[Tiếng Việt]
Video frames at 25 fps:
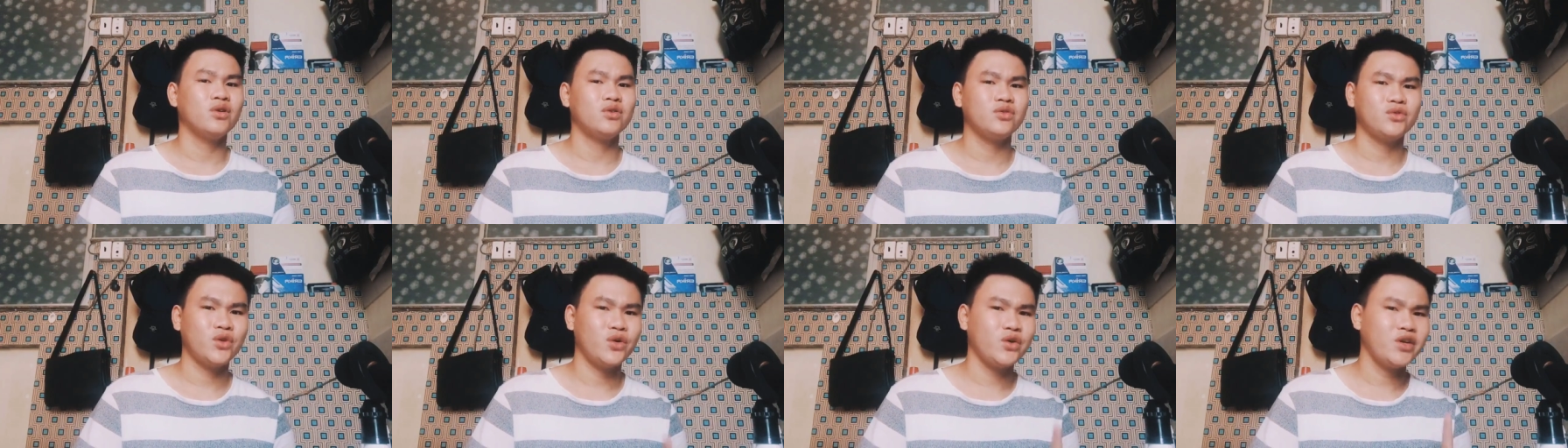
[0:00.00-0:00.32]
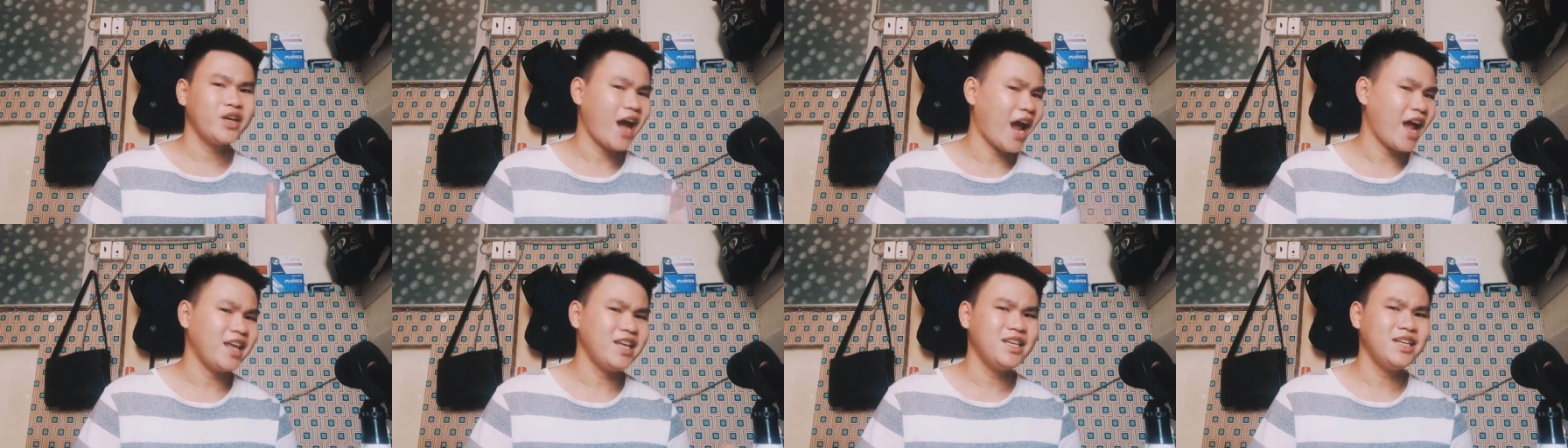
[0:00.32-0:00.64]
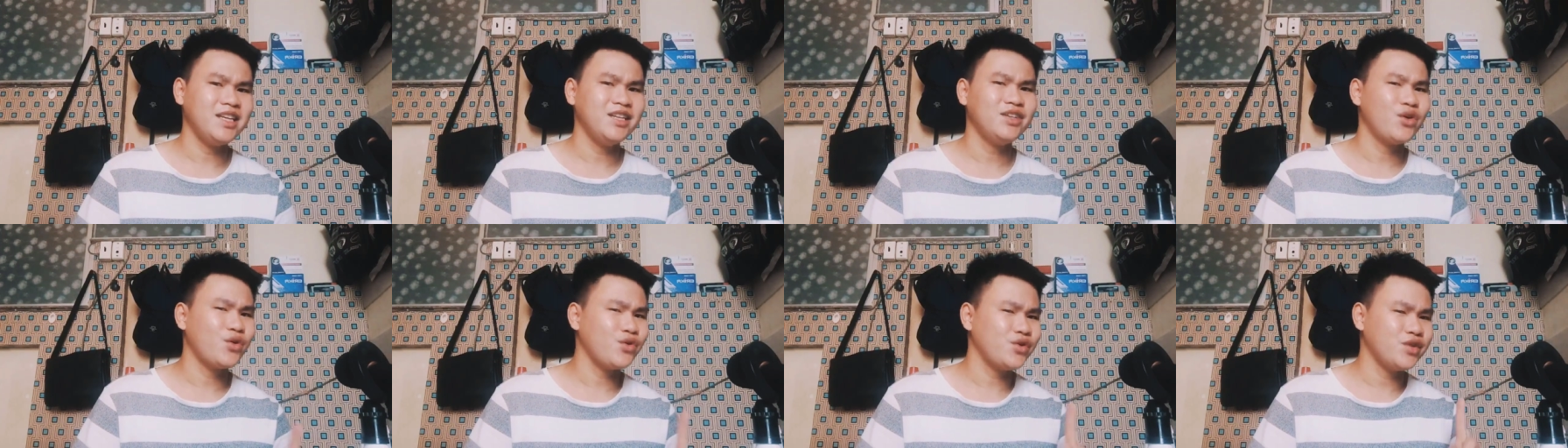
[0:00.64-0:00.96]
nói hay
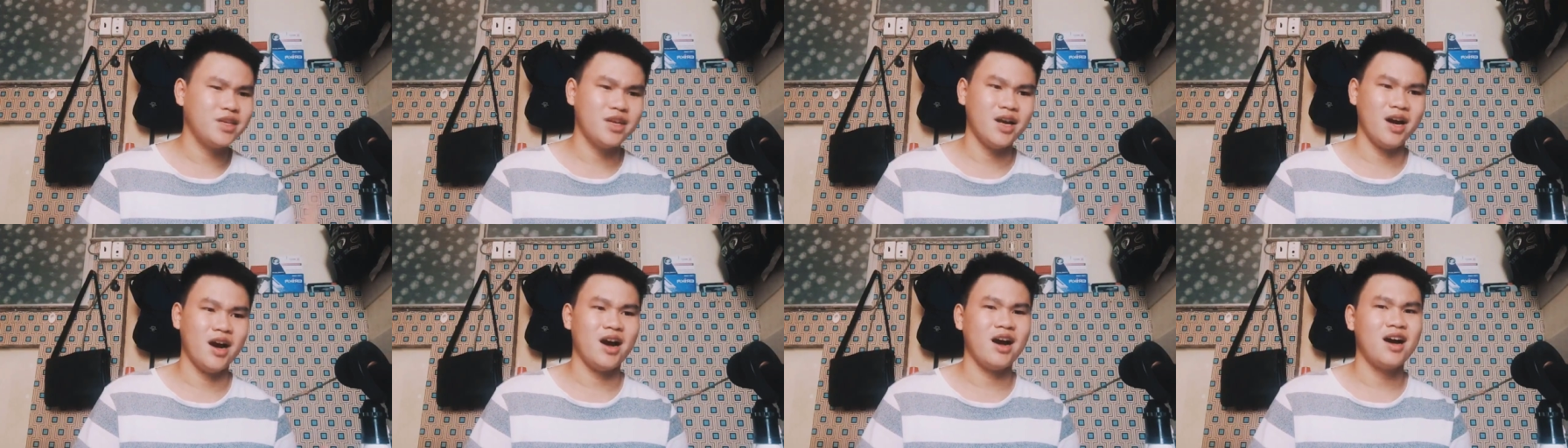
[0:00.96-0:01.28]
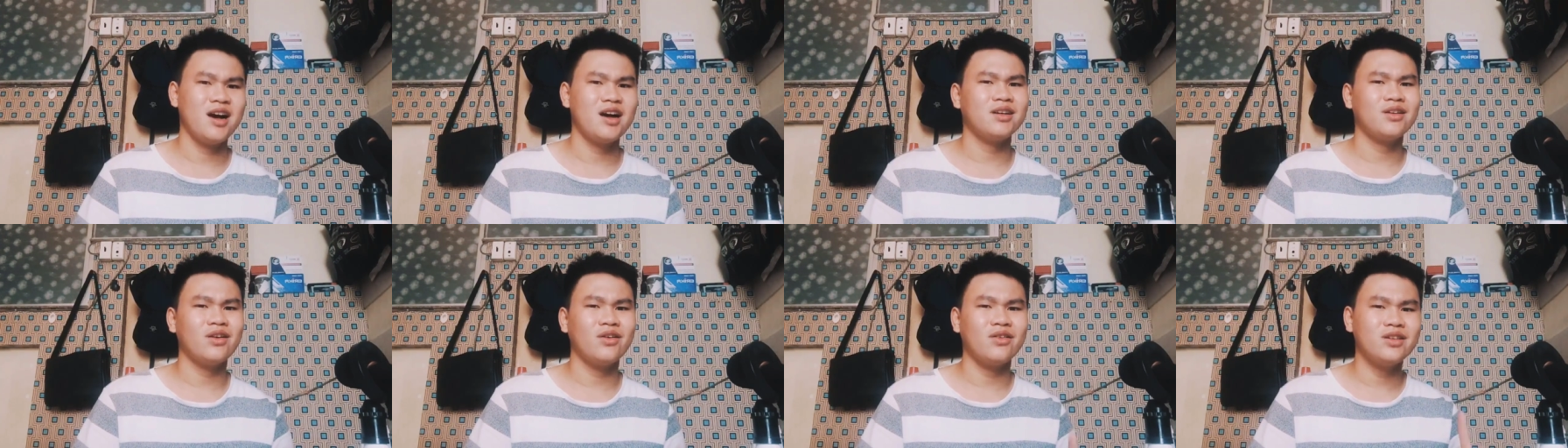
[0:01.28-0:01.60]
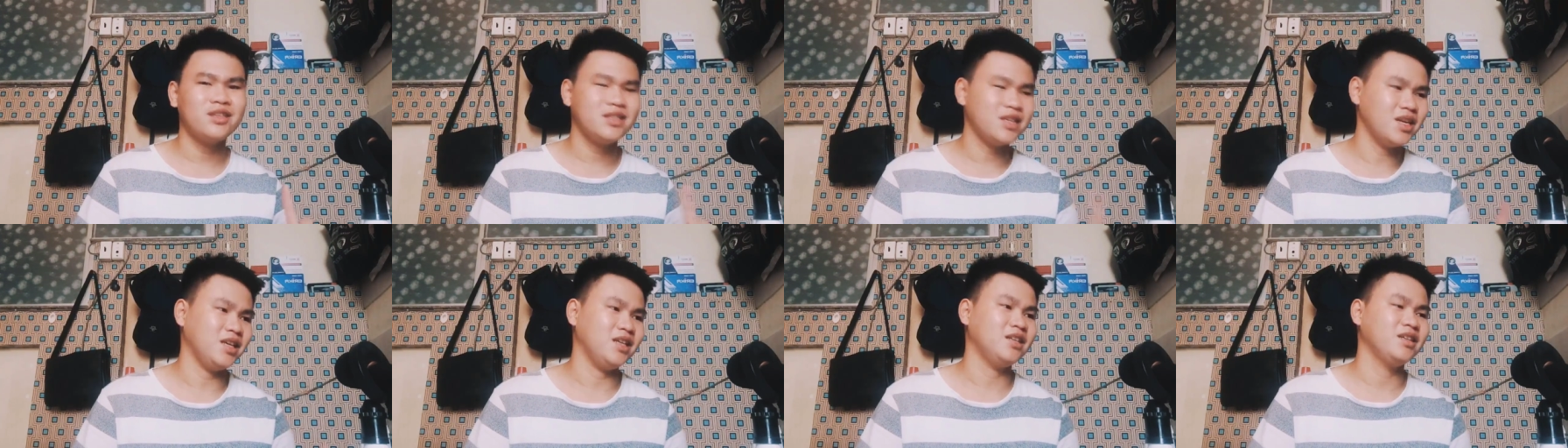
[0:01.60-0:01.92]
gì, nói dở, nói
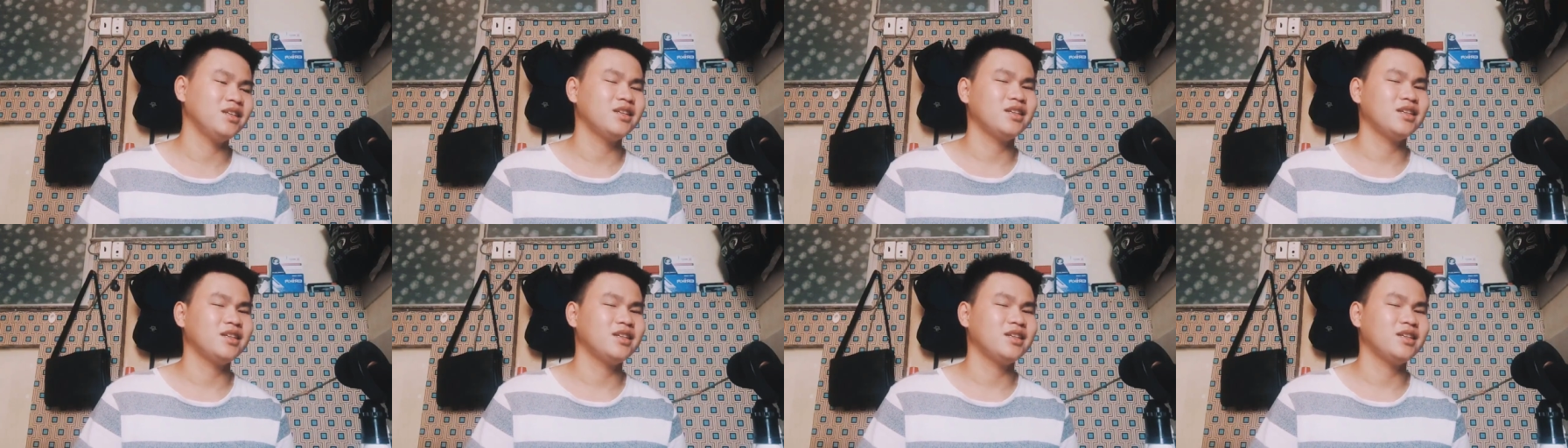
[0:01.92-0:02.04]
gì,